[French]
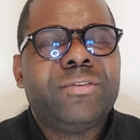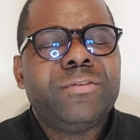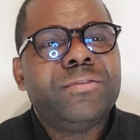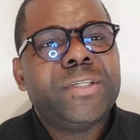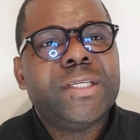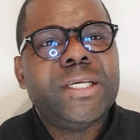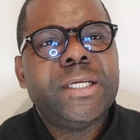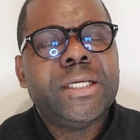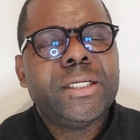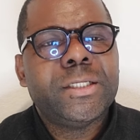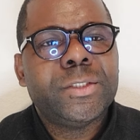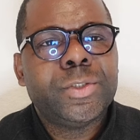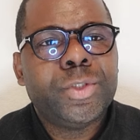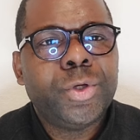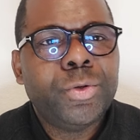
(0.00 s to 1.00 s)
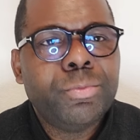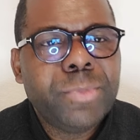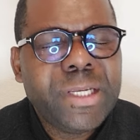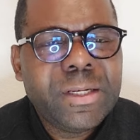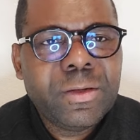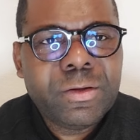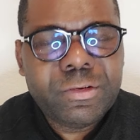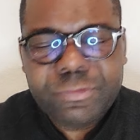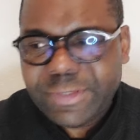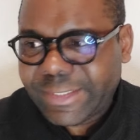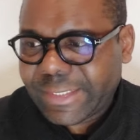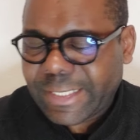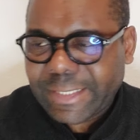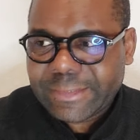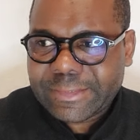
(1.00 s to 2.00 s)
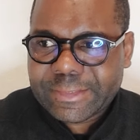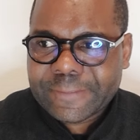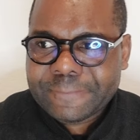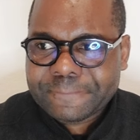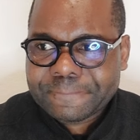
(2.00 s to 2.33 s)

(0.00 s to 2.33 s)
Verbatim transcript: février 2024.